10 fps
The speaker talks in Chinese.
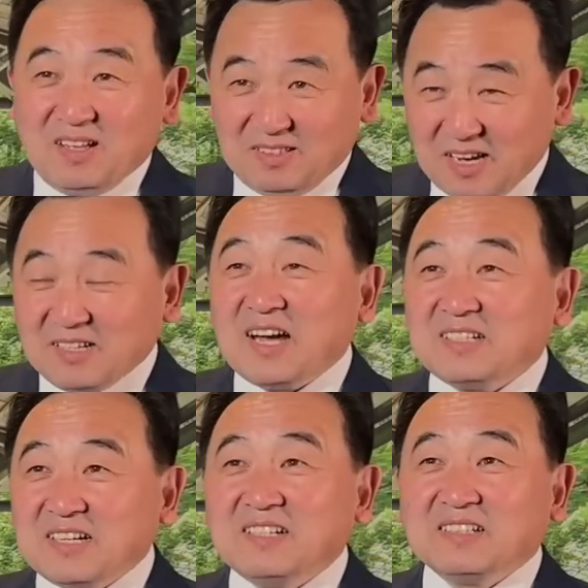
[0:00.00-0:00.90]
但是他
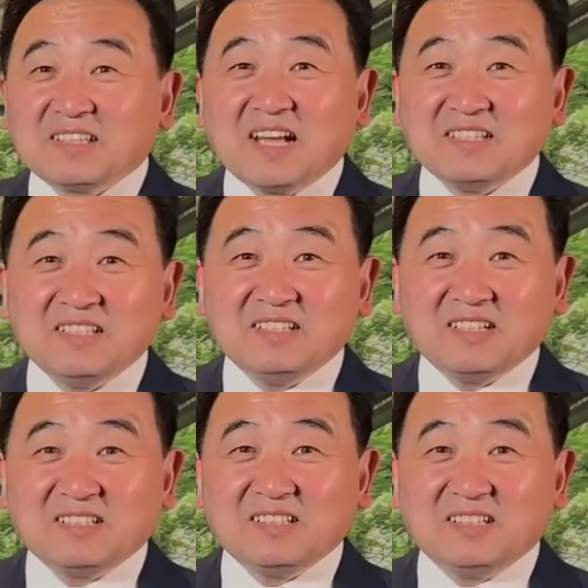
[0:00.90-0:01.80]
真正担心
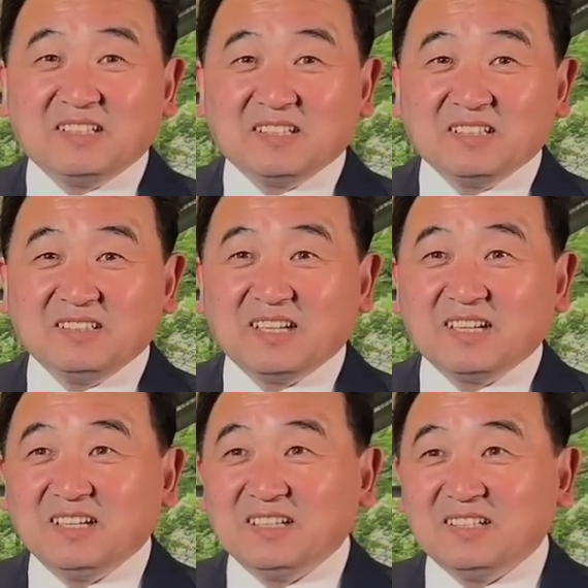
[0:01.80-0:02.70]
的是这
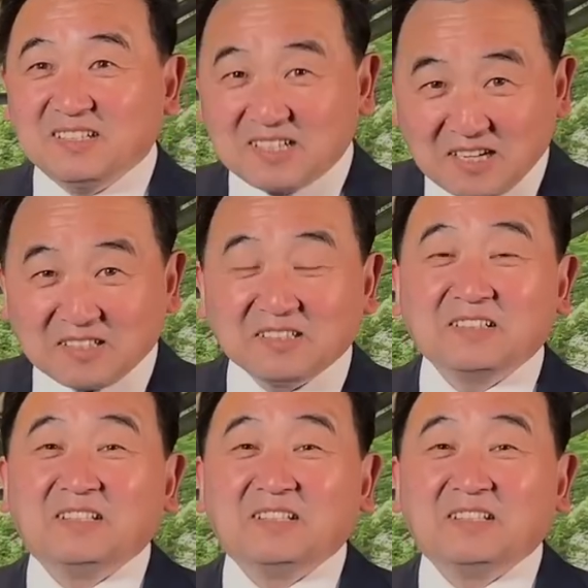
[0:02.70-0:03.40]
个核战争。